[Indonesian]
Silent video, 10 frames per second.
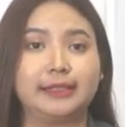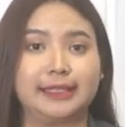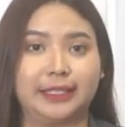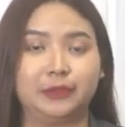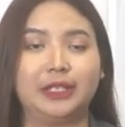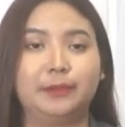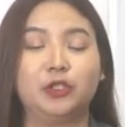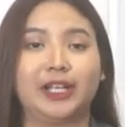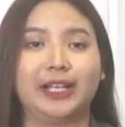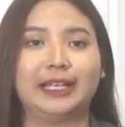satu yang
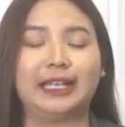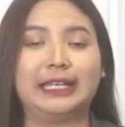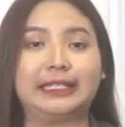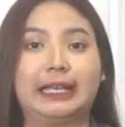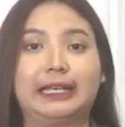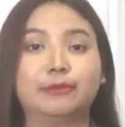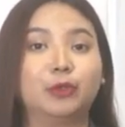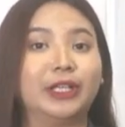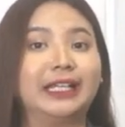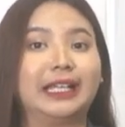dibicarakan adalah
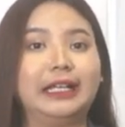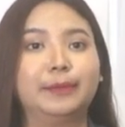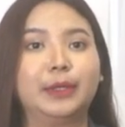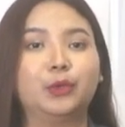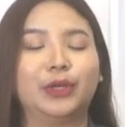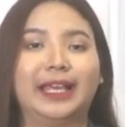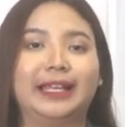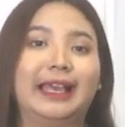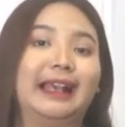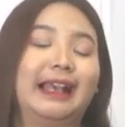kemungkinan
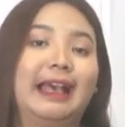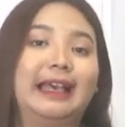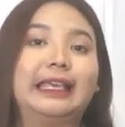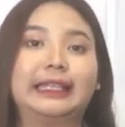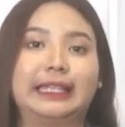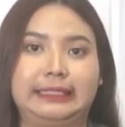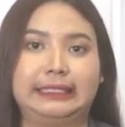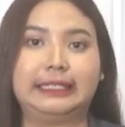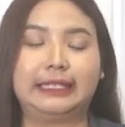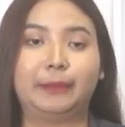penggunaan hak angket
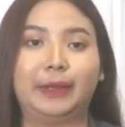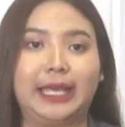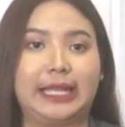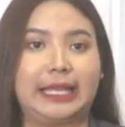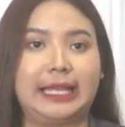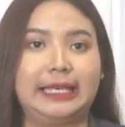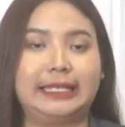di DPR